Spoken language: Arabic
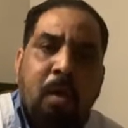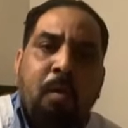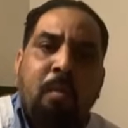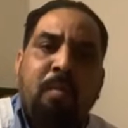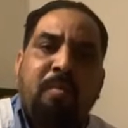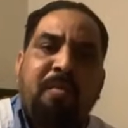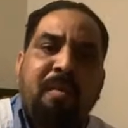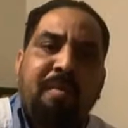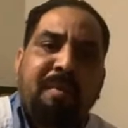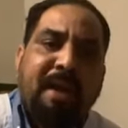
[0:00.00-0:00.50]

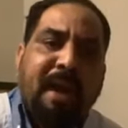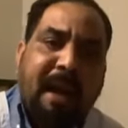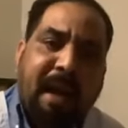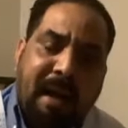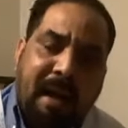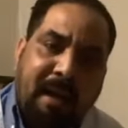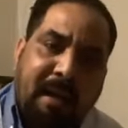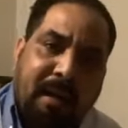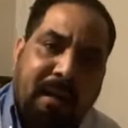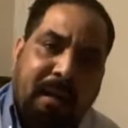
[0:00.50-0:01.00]
ومن فم
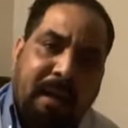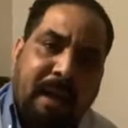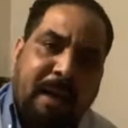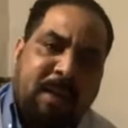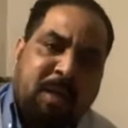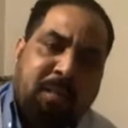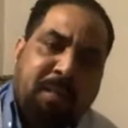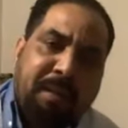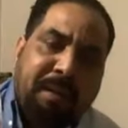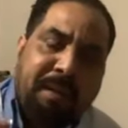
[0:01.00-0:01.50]
كاع
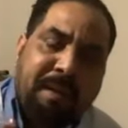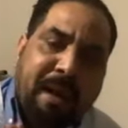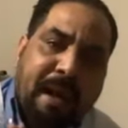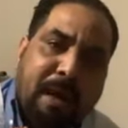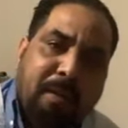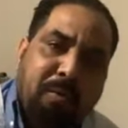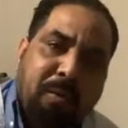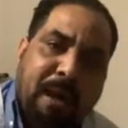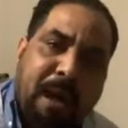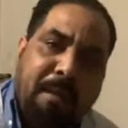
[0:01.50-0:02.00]
قاسوا
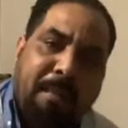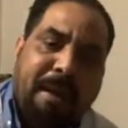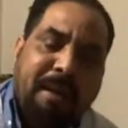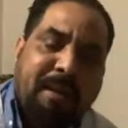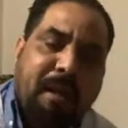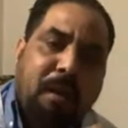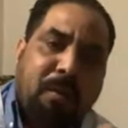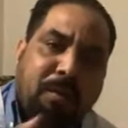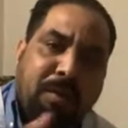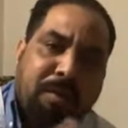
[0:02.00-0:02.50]
عادوا كاع ما
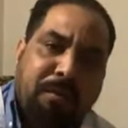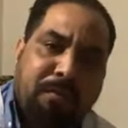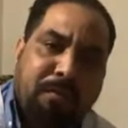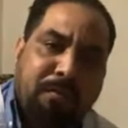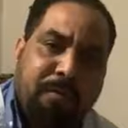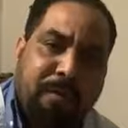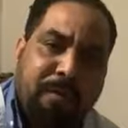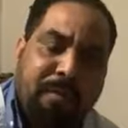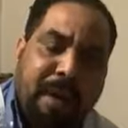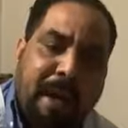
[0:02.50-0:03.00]
تراو
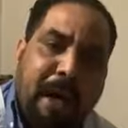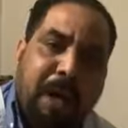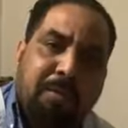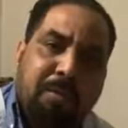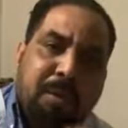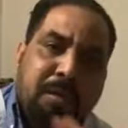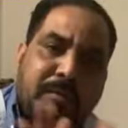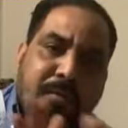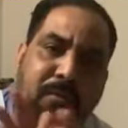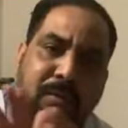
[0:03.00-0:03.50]
يدفنوا فهم
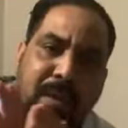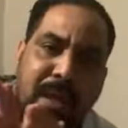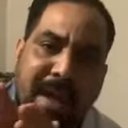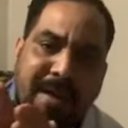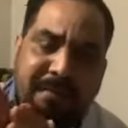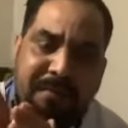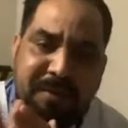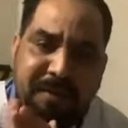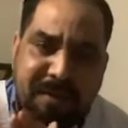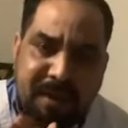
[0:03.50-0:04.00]
عادوا يدفنوا
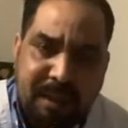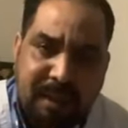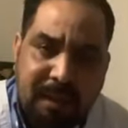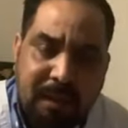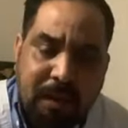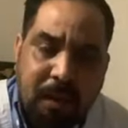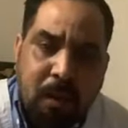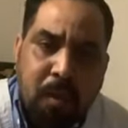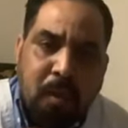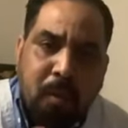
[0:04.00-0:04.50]
لا في
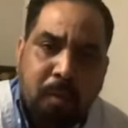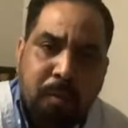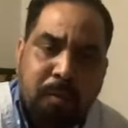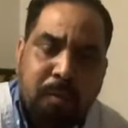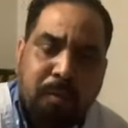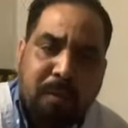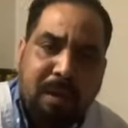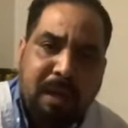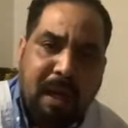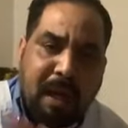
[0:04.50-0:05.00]
الصين
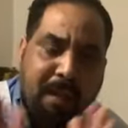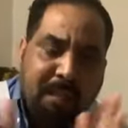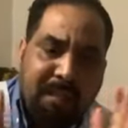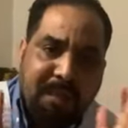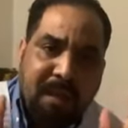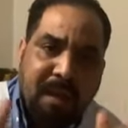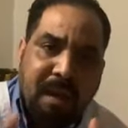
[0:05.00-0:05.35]
وتركيا